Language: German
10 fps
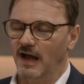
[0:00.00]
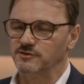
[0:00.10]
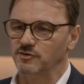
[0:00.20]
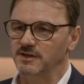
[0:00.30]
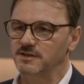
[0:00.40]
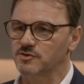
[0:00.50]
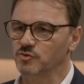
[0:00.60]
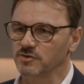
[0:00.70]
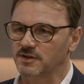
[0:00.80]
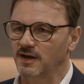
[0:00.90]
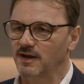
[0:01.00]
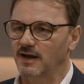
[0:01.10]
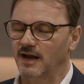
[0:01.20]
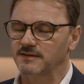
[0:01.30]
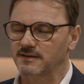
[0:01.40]
Also
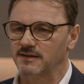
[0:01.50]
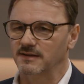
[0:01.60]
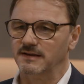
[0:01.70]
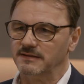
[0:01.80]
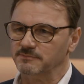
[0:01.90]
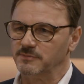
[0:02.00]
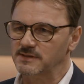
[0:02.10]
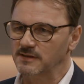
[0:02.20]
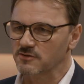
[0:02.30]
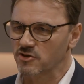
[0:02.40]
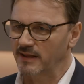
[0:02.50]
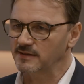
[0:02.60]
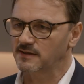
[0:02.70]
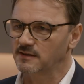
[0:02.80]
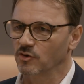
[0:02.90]
E-Scooter hat äh, ein bisschen einen
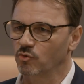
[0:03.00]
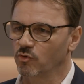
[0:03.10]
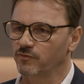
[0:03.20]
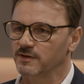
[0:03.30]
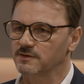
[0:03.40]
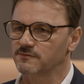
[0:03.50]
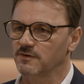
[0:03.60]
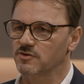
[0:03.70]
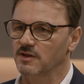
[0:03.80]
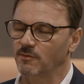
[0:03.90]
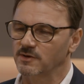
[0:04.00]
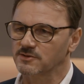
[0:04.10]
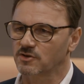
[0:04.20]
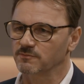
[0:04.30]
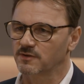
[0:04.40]
schlechten Ruf inzwischen, aber
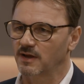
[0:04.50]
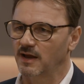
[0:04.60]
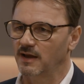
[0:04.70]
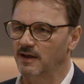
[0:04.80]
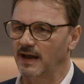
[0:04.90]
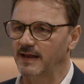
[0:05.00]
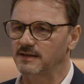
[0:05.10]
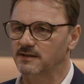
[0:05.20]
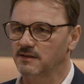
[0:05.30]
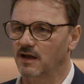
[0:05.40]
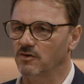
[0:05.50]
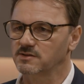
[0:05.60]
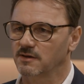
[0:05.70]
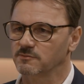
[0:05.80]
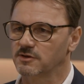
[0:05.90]
das kommt äh, eigentlich
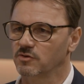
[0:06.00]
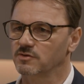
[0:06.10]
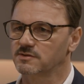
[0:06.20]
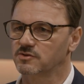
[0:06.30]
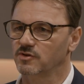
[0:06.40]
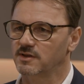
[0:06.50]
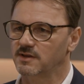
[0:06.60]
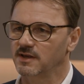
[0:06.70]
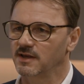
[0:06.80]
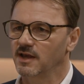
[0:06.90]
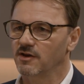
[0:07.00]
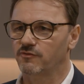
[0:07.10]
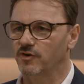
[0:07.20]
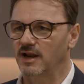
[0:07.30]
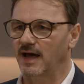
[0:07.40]
ausnahmslos durch die
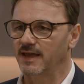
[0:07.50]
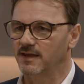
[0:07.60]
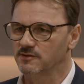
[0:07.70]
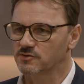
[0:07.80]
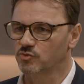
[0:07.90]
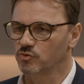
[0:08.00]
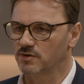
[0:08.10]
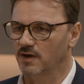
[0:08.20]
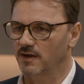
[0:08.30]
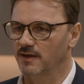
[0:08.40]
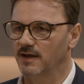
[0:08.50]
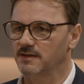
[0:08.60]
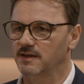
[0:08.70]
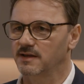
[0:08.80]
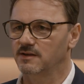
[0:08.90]
Verleihscooter, ja,
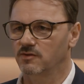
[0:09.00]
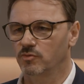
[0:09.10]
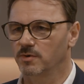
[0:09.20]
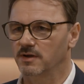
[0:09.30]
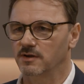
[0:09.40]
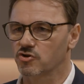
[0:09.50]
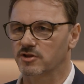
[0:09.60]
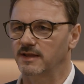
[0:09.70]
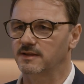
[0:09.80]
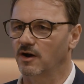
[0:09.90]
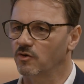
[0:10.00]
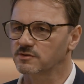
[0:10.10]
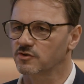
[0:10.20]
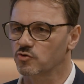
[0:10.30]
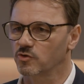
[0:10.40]
die über Städte
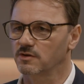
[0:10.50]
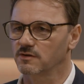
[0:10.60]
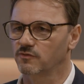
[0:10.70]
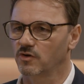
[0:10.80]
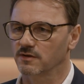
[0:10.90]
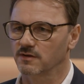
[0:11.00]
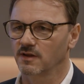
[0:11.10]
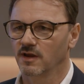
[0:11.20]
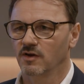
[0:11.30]
ausgeschüttet wurden